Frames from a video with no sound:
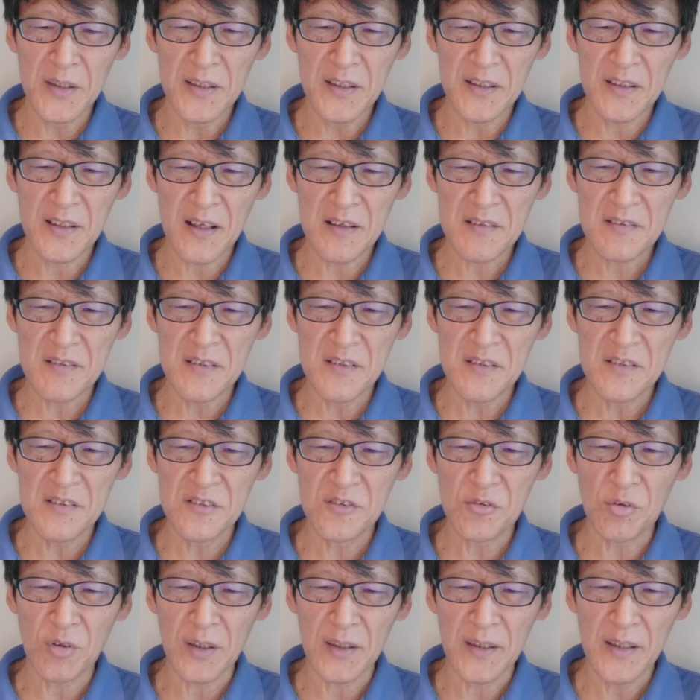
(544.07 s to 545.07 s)
に打診
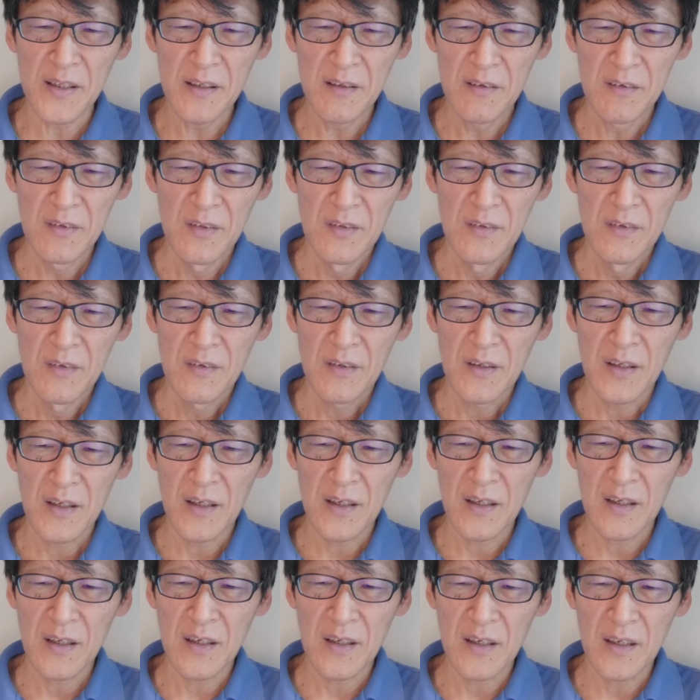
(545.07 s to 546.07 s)
しとかね、
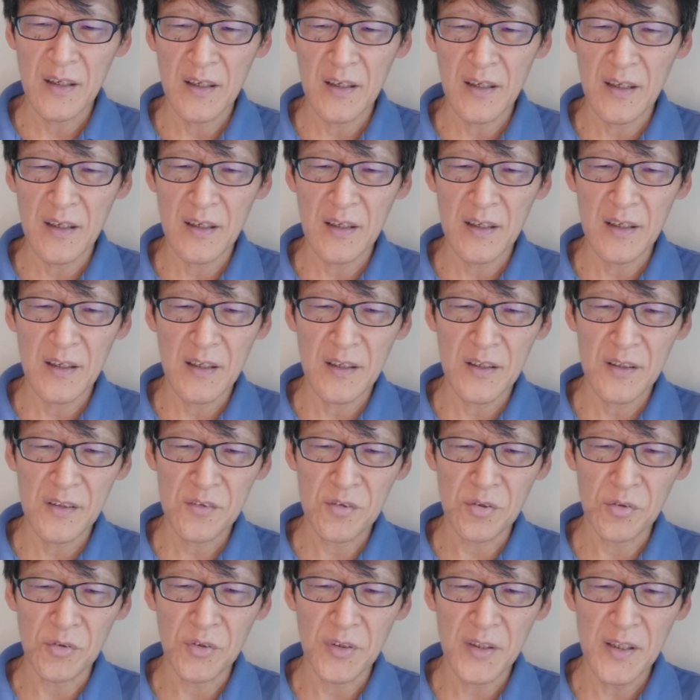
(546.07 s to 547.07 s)
えー、
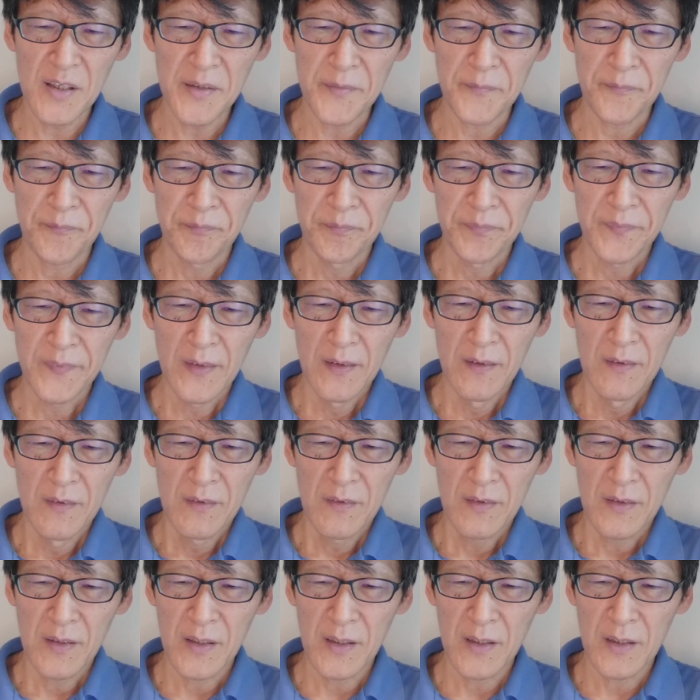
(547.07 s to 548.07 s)
そのね、
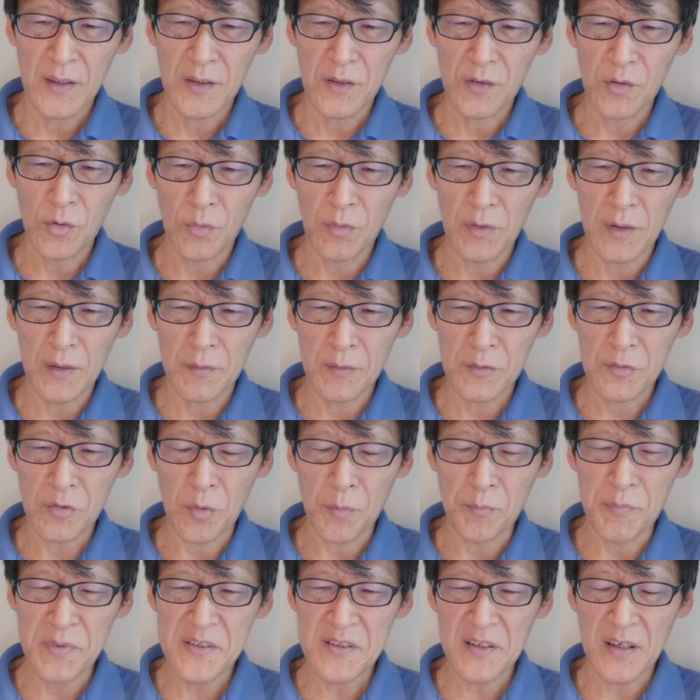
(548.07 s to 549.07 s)
えー、要はその
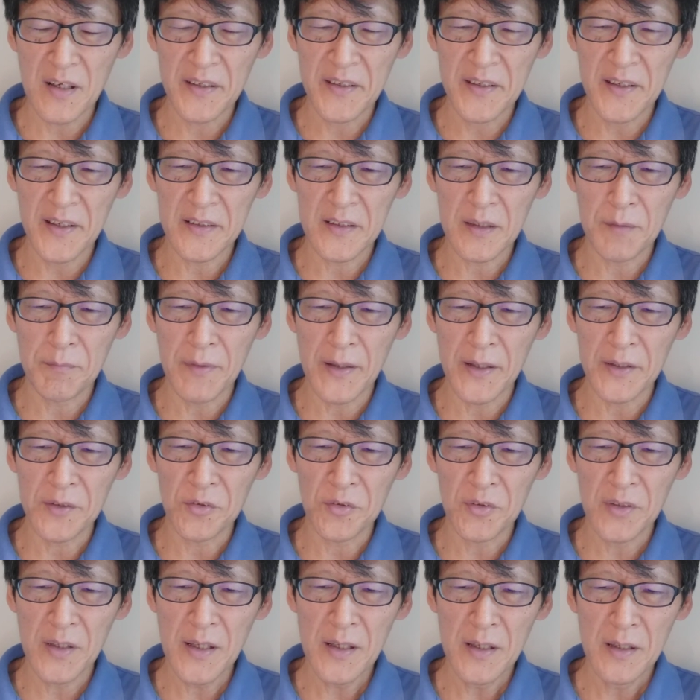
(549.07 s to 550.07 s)
ビザが切れた場合
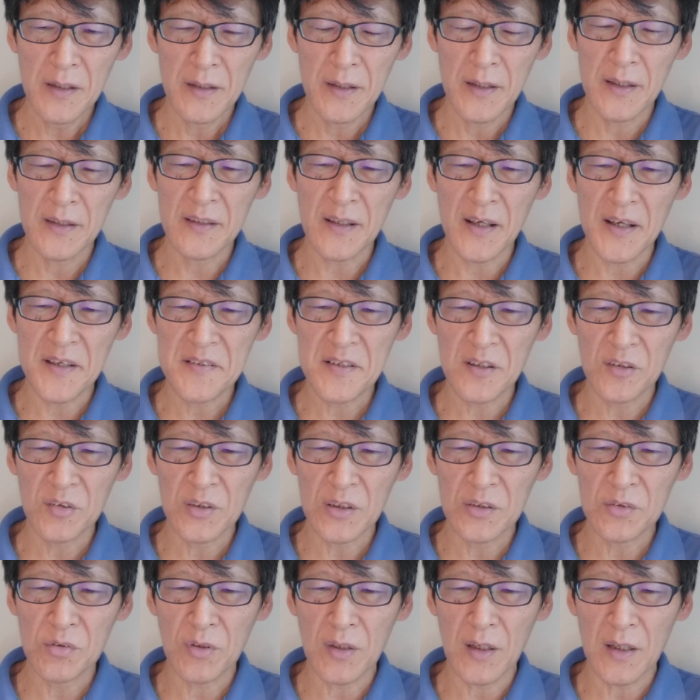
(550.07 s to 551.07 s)
のね、対策
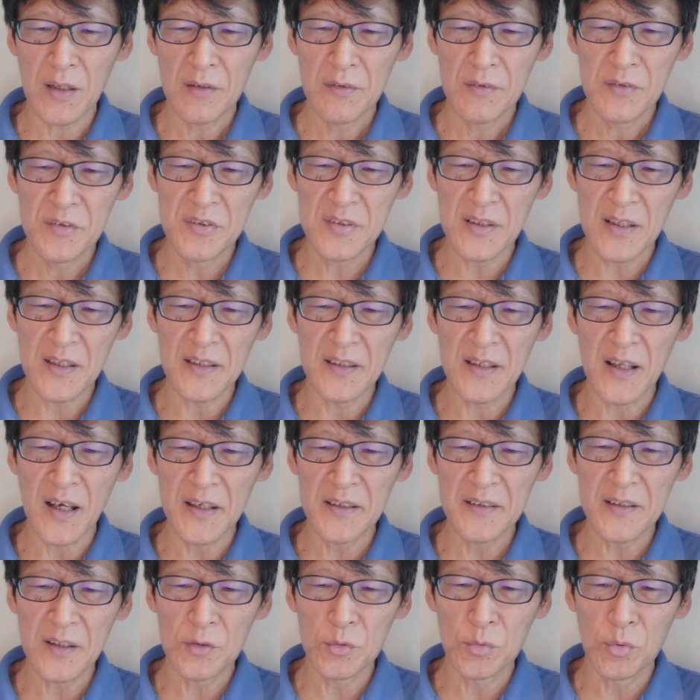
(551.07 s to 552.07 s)
だとか、すでに
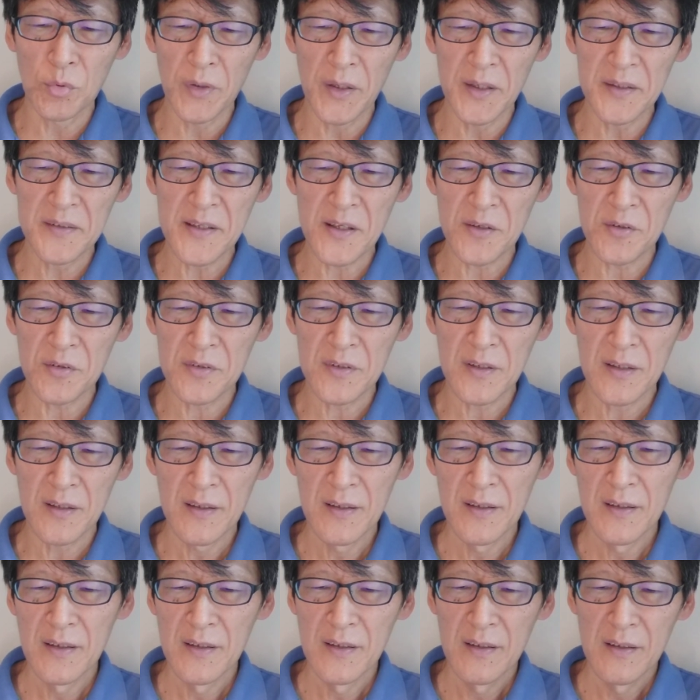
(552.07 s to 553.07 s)
内諾を得てるって。
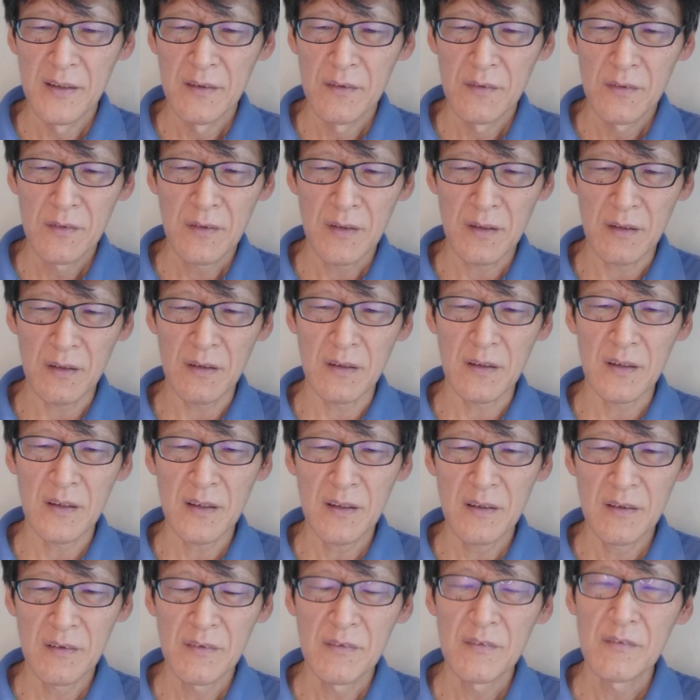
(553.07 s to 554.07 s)

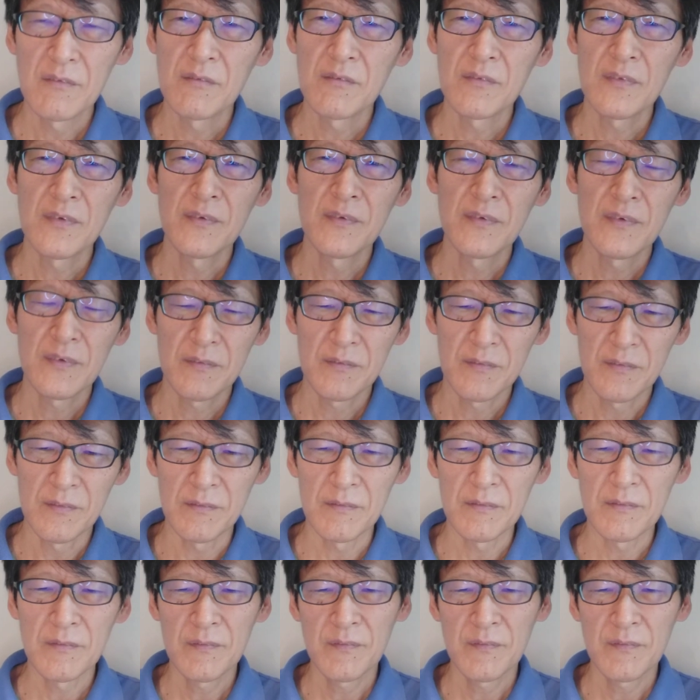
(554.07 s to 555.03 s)
へえー、うん。